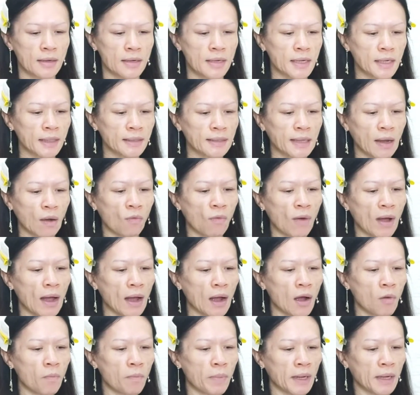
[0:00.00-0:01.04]
เนื่องจากว่า
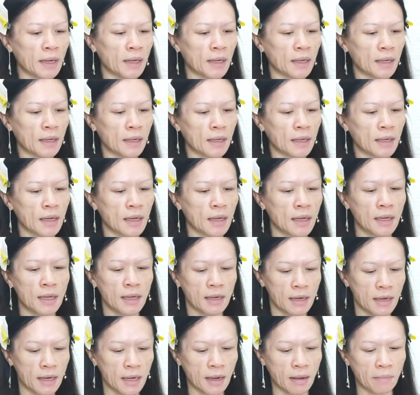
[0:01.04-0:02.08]
เขาเป็น
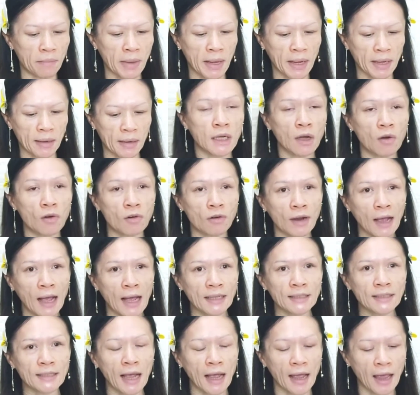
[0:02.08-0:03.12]
เนื้อแมตต์เพราะค่อน
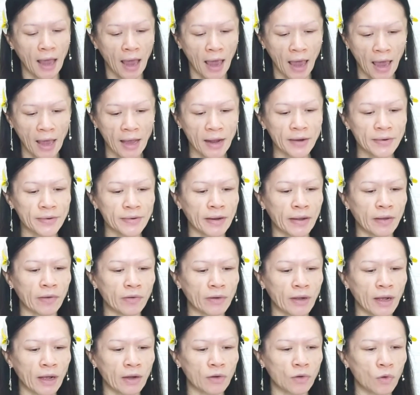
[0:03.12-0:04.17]
ข้างจะแห้งเร็ว
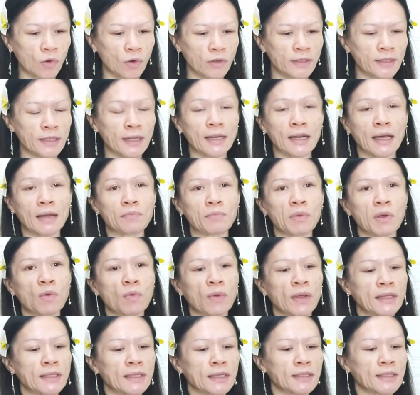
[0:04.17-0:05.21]
นะคะทุกคนฉะนั้นพี่
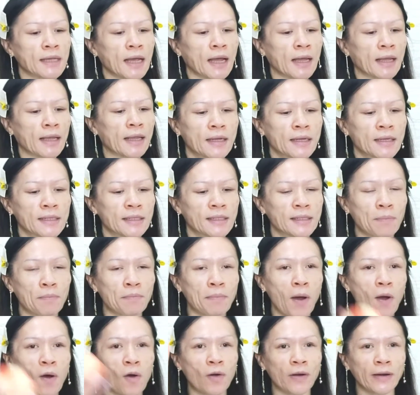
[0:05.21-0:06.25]
วีจะใช้ส
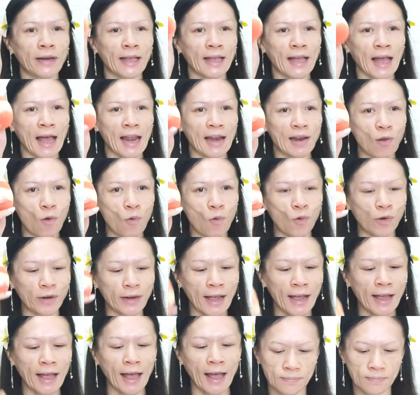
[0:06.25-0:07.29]
ปองในการลง
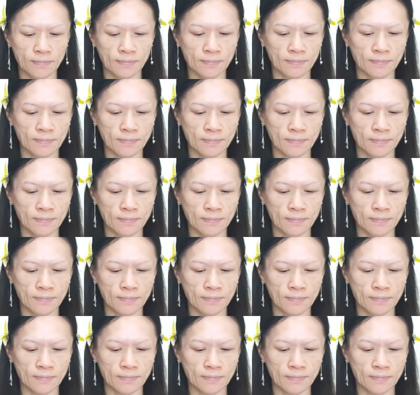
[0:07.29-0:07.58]
นะคะ